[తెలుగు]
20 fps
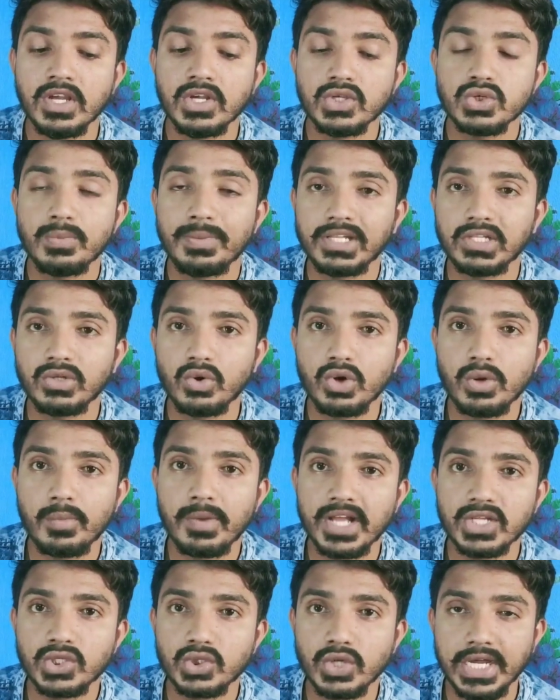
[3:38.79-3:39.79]
సో ప్రతి ఒక్క
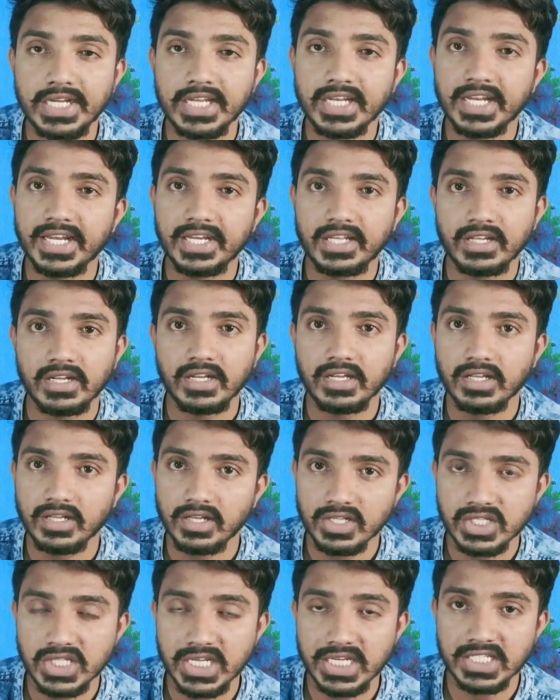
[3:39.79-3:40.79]
బ్రాంచ్ ఎయిటీన్ ఎయిటీన్
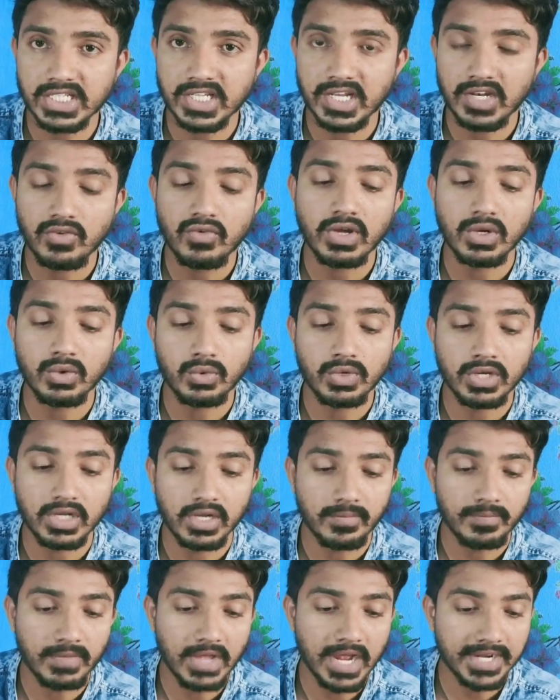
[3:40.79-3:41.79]
సీట్స్ అనేవి వాళ్ళు
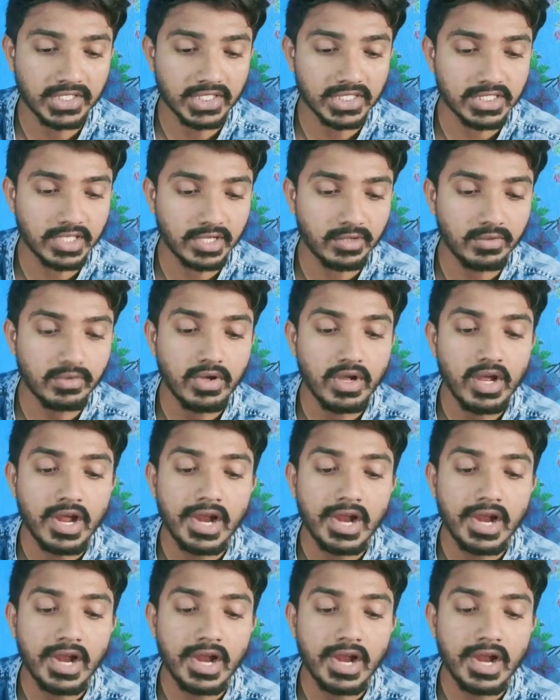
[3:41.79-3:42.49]
ఇంకా యాడ్ చేశారు